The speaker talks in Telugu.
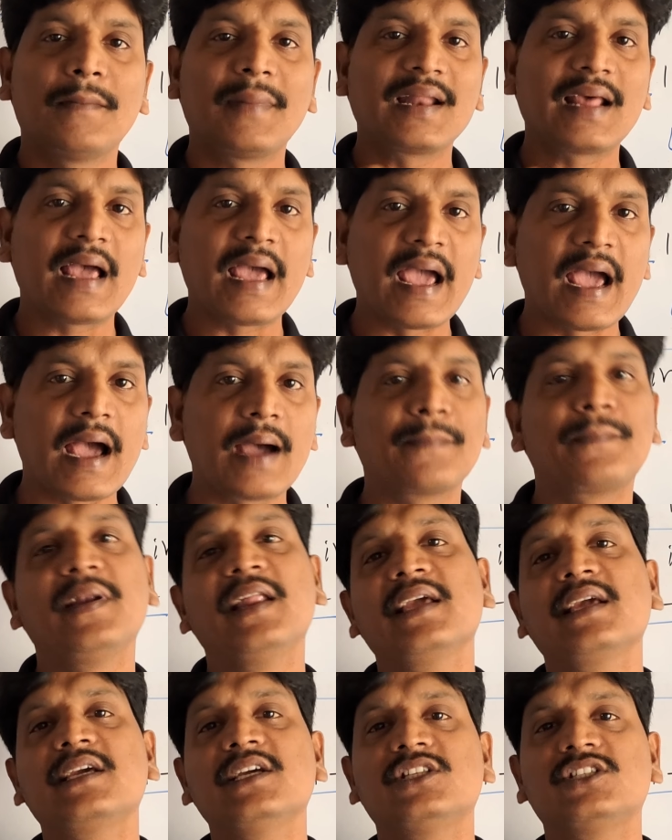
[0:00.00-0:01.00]
మన యాప్
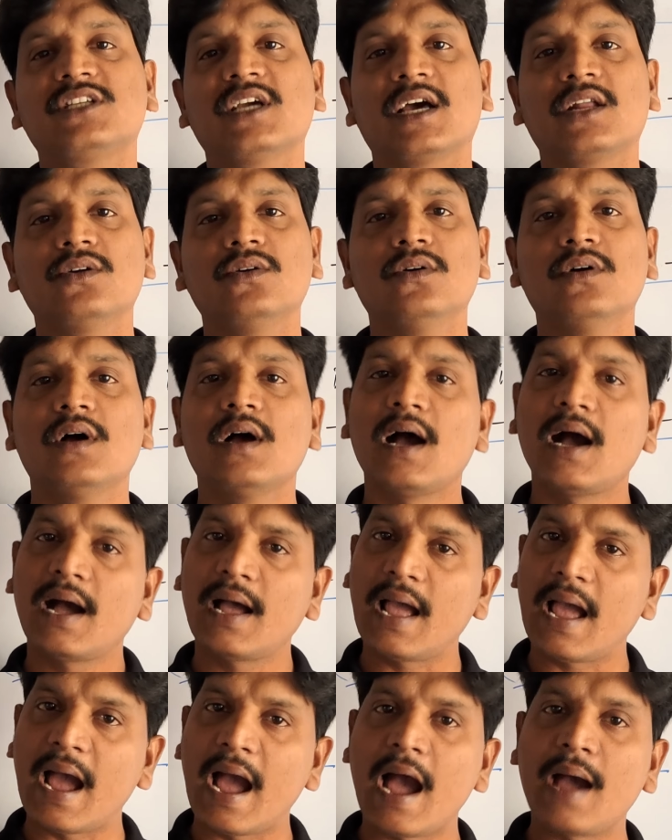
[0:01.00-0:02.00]
లింక్ ఇచ్చాను
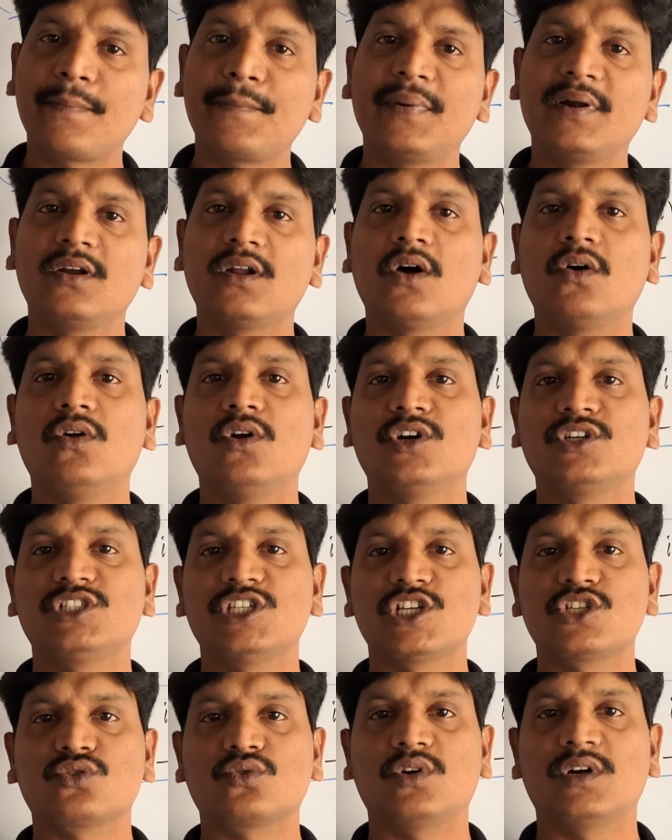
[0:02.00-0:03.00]
ఆ యాప్ని డౌన్లోడ్
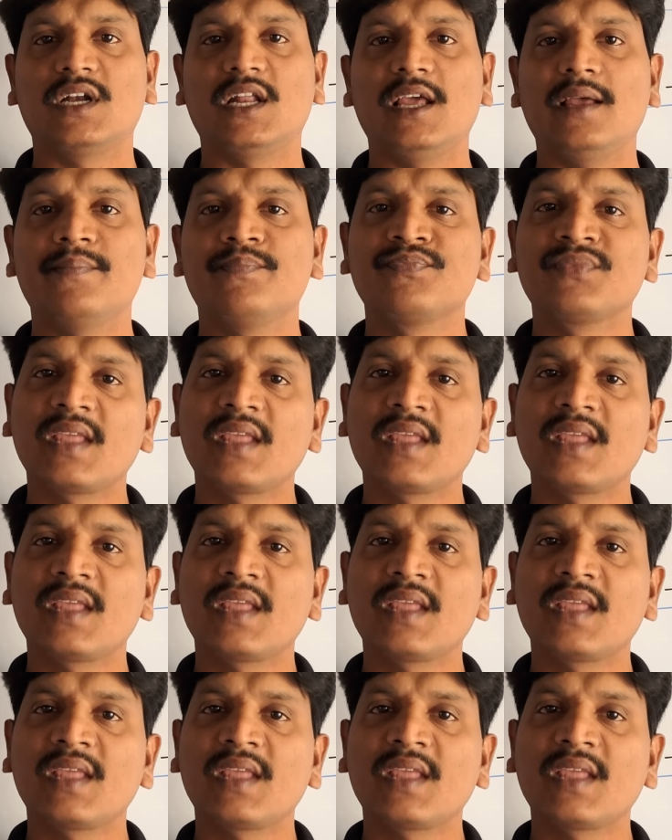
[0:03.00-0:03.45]
చేసుకోండి